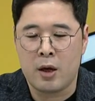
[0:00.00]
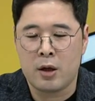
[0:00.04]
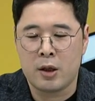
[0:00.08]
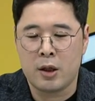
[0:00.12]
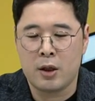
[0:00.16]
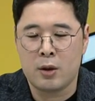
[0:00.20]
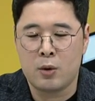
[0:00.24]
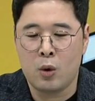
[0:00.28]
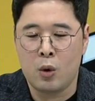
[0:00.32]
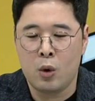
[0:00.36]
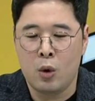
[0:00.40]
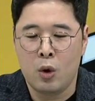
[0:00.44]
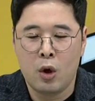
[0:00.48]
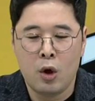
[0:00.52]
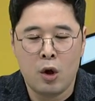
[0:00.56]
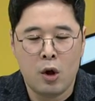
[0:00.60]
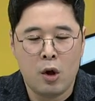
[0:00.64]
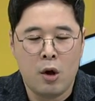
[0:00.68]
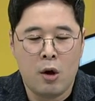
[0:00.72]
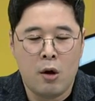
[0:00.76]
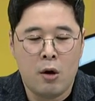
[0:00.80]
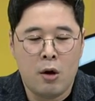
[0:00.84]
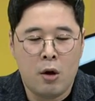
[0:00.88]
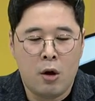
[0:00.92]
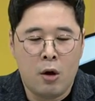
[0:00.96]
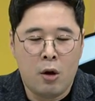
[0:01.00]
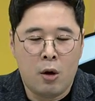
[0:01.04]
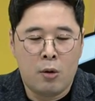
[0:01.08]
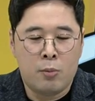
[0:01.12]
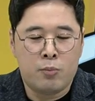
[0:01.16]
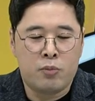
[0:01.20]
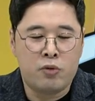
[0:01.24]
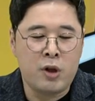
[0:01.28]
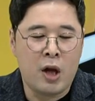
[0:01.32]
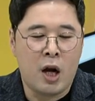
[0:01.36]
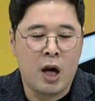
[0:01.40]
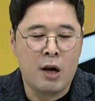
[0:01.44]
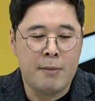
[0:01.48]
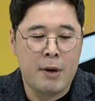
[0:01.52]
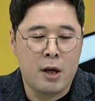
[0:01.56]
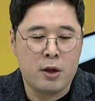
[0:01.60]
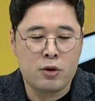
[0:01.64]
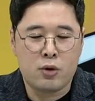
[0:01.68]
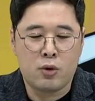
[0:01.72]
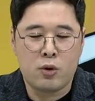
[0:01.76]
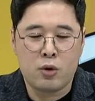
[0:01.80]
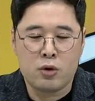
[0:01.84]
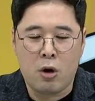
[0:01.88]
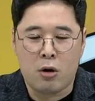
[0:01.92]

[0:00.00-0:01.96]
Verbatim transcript: 그리고 분할 매수로